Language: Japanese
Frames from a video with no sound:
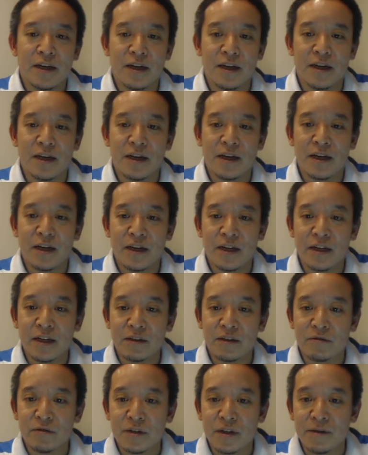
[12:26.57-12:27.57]
えー、ありが
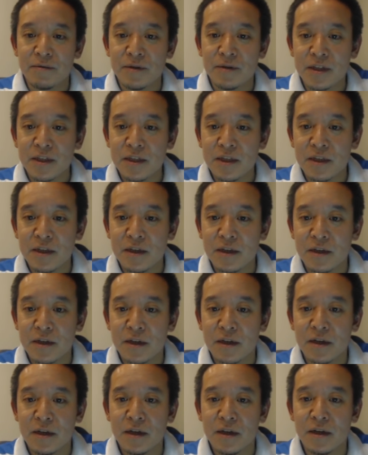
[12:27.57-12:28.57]
とうございます。
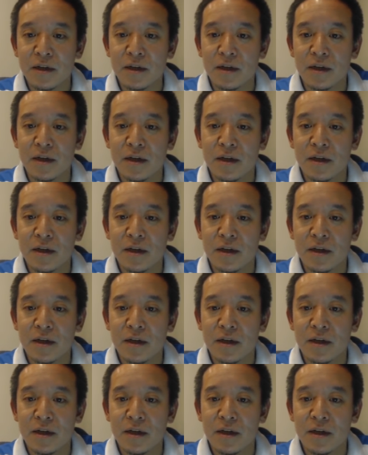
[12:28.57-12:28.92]
はい